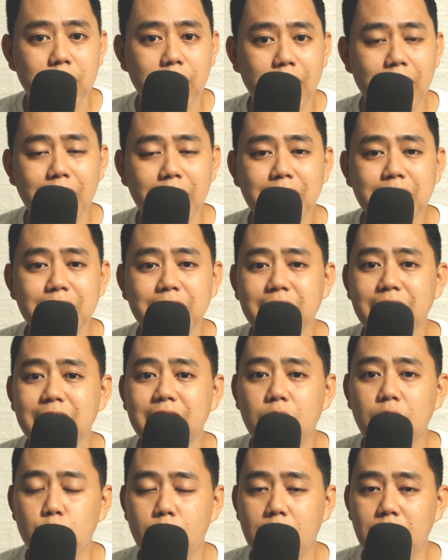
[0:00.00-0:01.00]
eh hindi
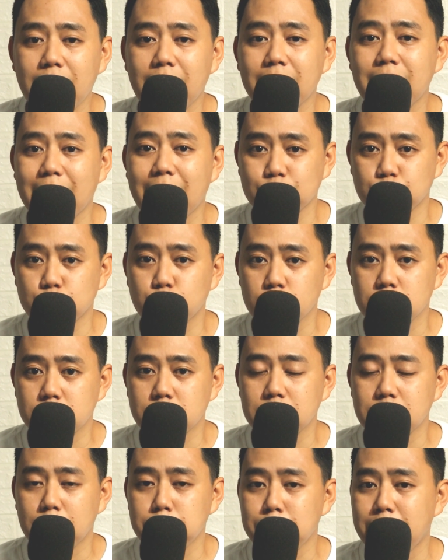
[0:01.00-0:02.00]
ikaw ang
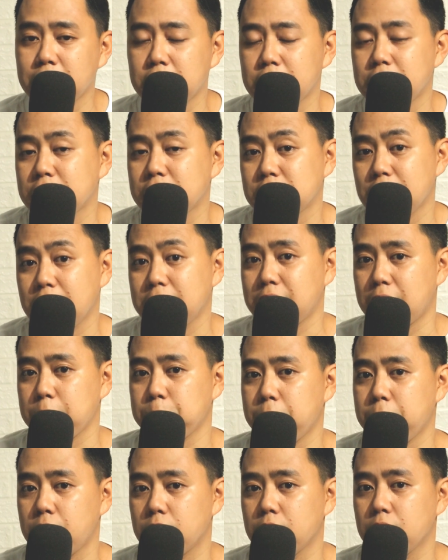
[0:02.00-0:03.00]
gagastos ng maintenance and
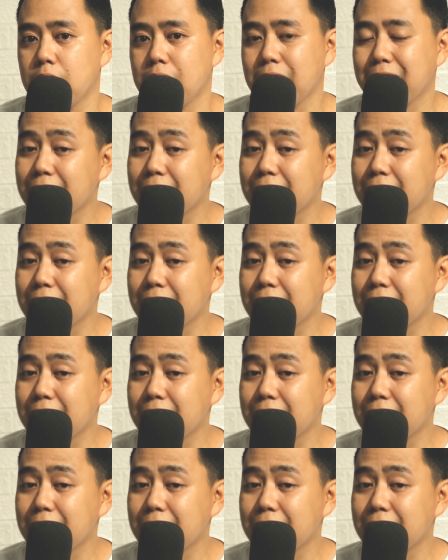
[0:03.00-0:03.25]
repair.